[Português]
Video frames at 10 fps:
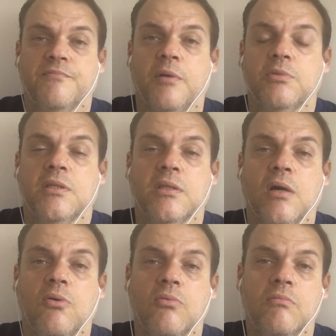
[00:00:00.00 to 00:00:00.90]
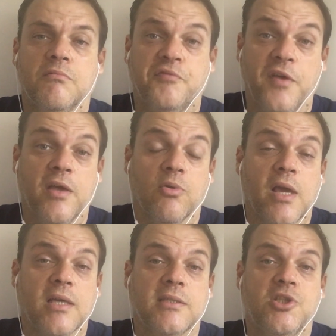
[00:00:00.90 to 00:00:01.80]
Vamos então ver o
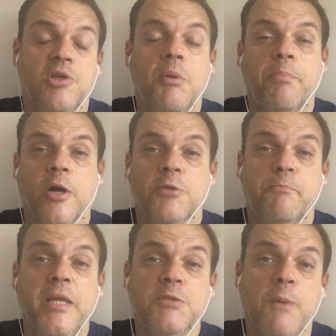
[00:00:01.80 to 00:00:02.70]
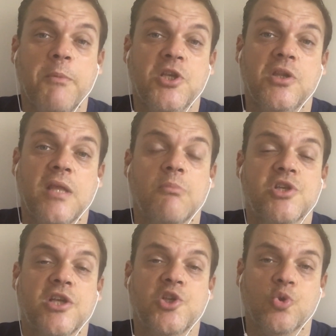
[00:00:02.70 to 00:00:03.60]
que esse time pode, principalmente em termos
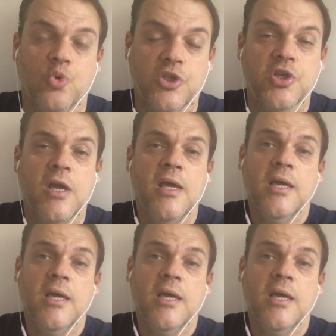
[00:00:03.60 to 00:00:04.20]
de atitude.